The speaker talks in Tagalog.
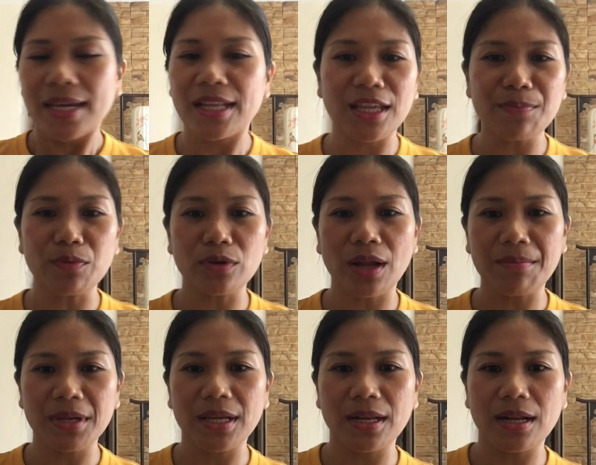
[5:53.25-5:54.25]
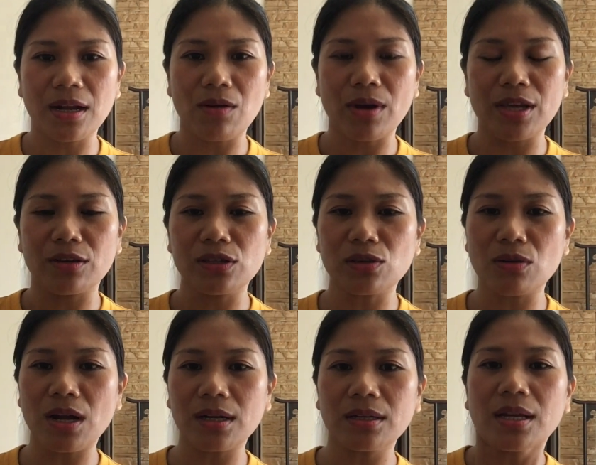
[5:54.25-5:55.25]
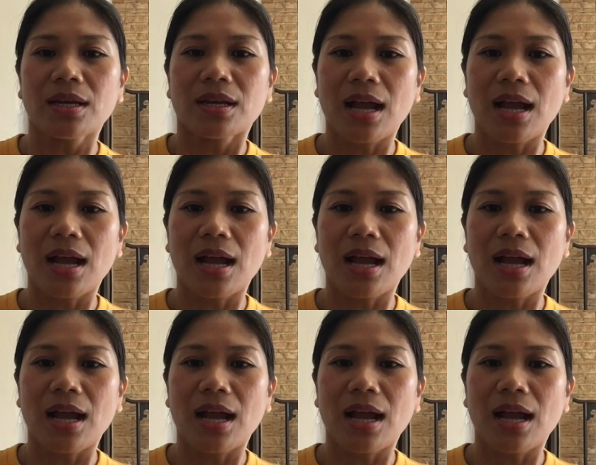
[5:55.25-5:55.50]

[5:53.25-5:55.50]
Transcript: Hindi po namin ginagawa yan. So, ang,